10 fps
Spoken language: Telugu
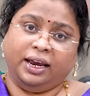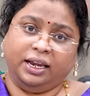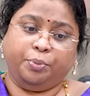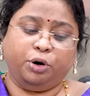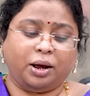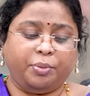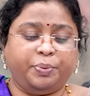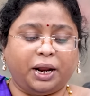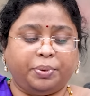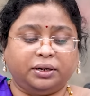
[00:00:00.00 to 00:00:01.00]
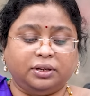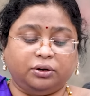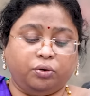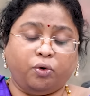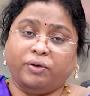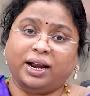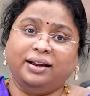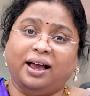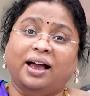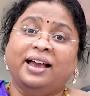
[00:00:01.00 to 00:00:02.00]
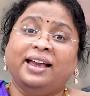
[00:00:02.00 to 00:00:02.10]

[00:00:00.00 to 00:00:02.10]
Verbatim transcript: ఈ నిపుణులు అభిప్రాయపడుతున్నారు ఓవరాల్గా